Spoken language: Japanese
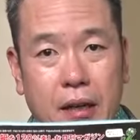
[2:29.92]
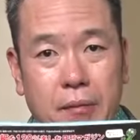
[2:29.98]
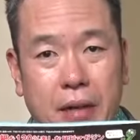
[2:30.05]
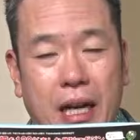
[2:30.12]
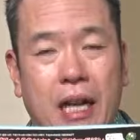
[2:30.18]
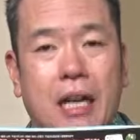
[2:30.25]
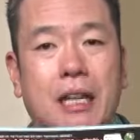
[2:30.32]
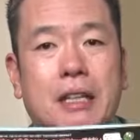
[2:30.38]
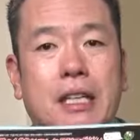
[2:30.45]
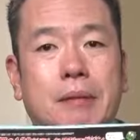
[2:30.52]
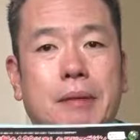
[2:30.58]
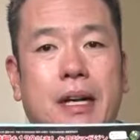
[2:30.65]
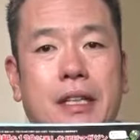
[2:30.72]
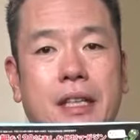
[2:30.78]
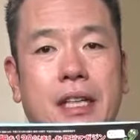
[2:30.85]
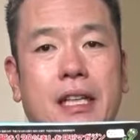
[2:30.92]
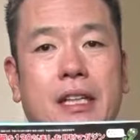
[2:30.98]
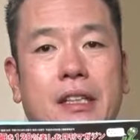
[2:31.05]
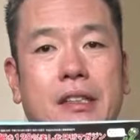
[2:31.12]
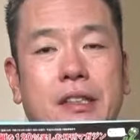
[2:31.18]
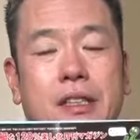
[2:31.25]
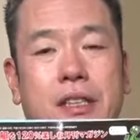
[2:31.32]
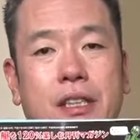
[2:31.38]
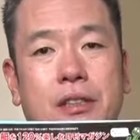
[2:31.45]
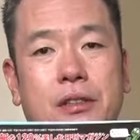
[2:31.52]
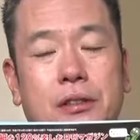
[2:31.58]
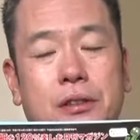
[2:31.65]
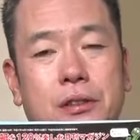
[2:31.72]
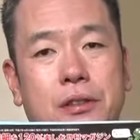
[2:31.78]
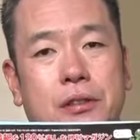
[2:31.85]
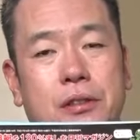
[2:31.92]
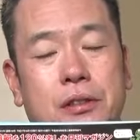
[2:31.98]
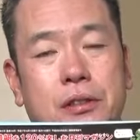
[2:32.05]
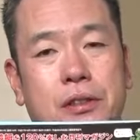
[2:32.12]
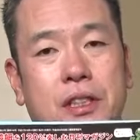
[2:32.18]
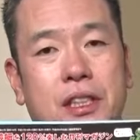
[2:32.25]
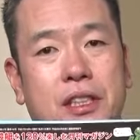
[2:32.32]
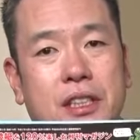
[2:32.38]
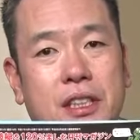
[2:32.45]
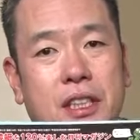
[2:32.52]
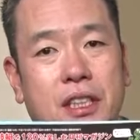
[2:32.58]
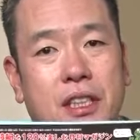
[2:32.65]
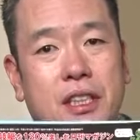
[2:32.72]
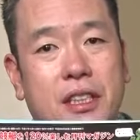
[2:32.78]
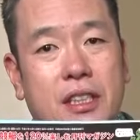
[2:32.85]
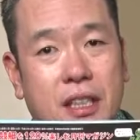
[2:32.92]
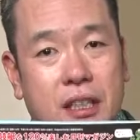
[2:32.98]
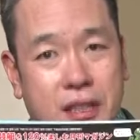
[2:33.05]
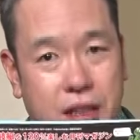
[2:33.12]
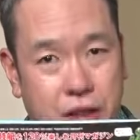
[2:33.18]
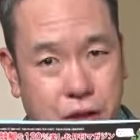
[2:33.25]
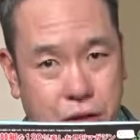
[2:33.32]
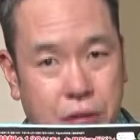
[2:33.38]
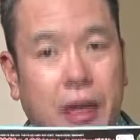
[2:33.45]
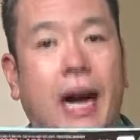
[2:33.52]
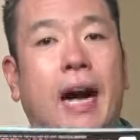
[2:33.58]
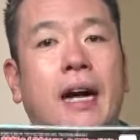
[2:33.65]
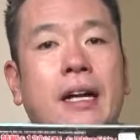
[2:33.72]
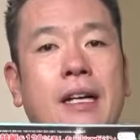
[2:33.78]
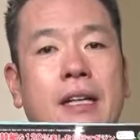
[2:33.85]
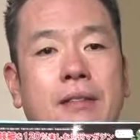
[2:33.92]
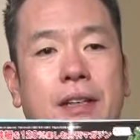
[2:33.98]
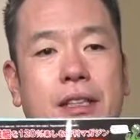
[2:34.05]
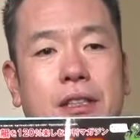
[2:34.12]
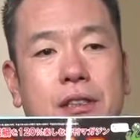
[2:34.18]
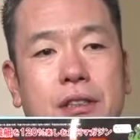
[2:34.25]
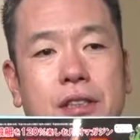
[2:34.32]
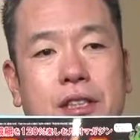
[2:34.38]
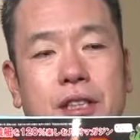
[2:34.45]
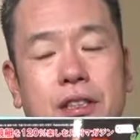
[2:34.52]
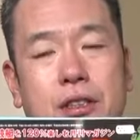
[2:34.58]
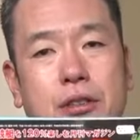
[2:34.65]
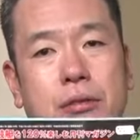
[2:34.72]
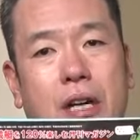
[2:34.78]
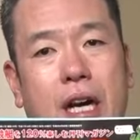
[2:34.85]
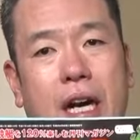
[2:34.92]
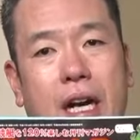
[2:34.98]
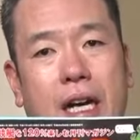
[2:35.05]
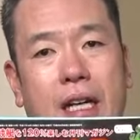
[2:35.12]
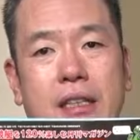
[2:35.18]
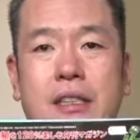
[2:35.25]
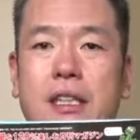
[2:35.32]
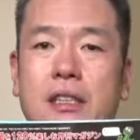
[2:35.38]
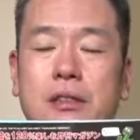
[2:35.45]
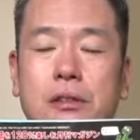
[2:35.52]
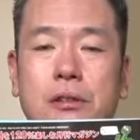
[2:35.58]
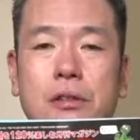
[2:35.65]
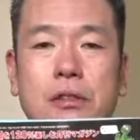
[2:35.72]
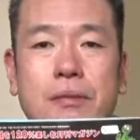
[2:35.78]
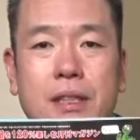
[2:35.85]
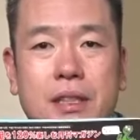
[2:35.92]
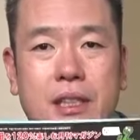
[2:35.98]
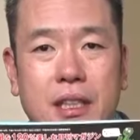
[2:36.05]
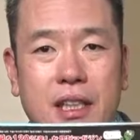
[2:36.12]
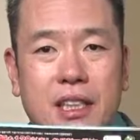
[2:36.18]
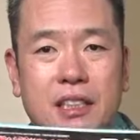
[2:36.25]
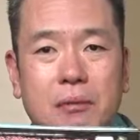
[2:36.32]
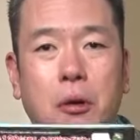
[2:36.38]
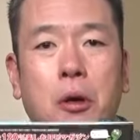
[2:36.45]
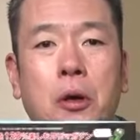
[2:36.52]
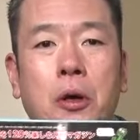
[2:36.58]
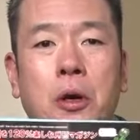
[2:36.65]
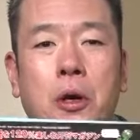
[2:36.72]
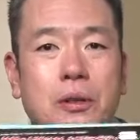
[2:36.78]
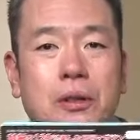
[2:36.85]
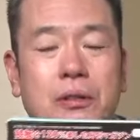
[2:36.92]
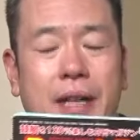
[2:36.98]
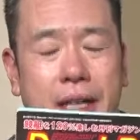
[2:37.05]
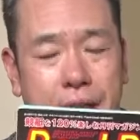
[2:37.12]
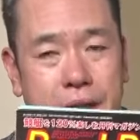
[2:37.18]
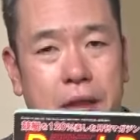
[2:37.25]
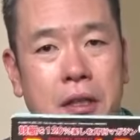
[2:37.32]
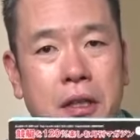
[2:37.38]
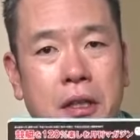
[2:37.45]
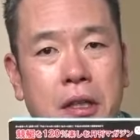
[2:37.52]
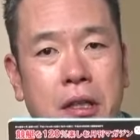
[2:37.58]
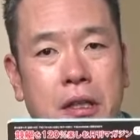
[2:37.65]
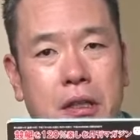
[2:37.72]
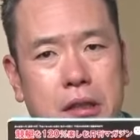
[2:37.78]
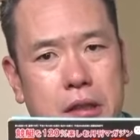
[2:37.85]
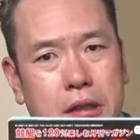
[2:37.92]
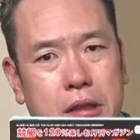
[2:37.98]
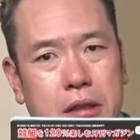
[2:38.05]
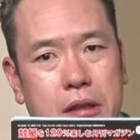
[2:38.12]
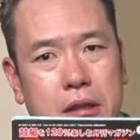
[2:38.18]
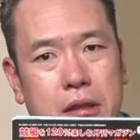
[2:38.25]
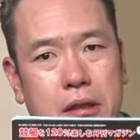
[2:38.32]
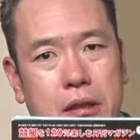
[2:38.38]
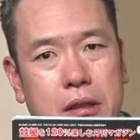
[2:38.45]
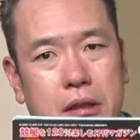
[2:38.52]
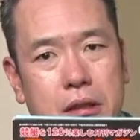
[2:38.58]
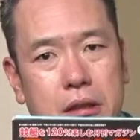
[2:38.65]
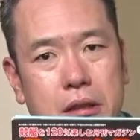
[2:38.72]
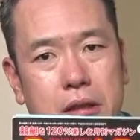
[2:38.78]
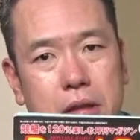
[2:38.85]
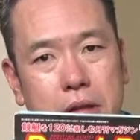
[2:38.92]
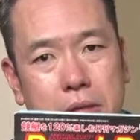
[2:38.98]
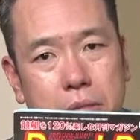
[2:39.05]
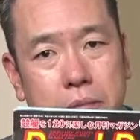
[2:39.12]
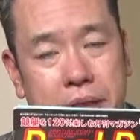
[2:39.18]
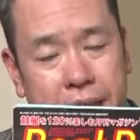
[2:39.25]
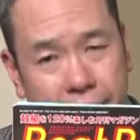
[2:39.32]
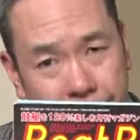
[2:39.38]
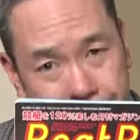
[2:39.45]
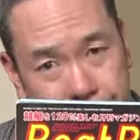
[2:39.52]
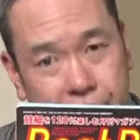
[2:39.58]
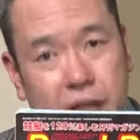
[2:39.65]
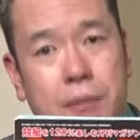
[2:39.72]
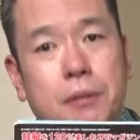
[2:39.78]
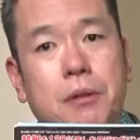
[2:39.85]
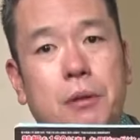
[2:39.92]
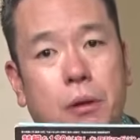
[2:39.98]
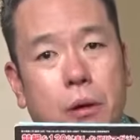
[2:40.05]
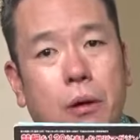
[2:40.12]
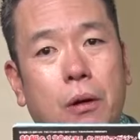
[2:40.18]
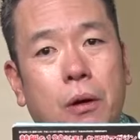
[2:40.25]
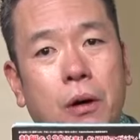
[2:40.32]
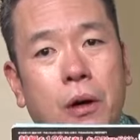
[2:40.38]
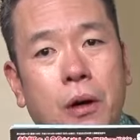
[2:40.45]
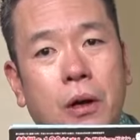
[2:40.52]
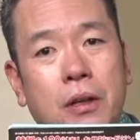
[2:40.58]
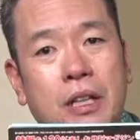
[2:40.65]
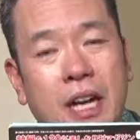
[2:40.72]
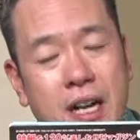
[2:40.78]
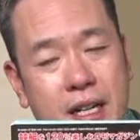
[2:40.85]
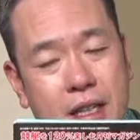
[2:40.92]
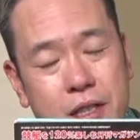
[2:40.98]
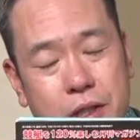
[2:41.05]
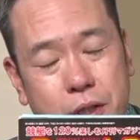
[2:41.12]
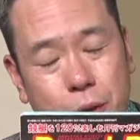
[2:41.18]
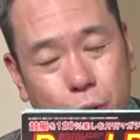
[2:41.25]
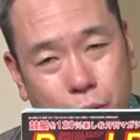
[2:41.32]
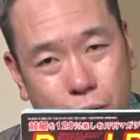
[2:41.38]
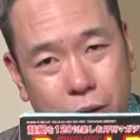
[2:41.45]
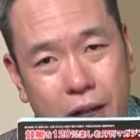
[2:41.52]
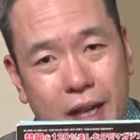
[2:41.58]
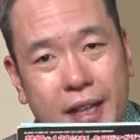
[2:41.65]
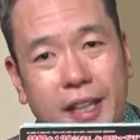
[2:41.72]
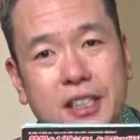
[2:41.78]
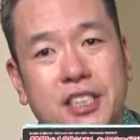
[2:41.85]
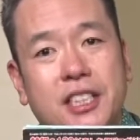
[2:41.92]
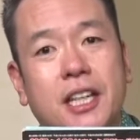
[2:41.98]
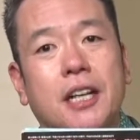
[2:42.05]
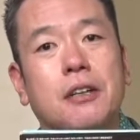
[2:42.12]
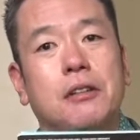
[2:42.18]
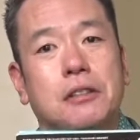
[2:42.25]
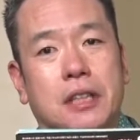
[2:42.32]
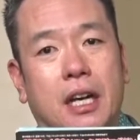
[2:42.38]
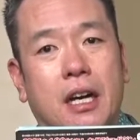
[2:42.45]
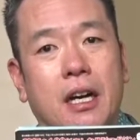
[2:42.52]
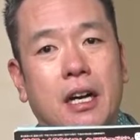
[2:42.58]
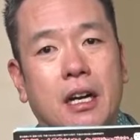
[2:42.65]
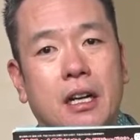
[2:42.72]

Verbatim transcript: まあ今ね、井口選手のそれこそ弟子で新田選手とか、まあ強い選手は数々おりますけれども、いわゆる、うん、三重支部をなんか底上げしたような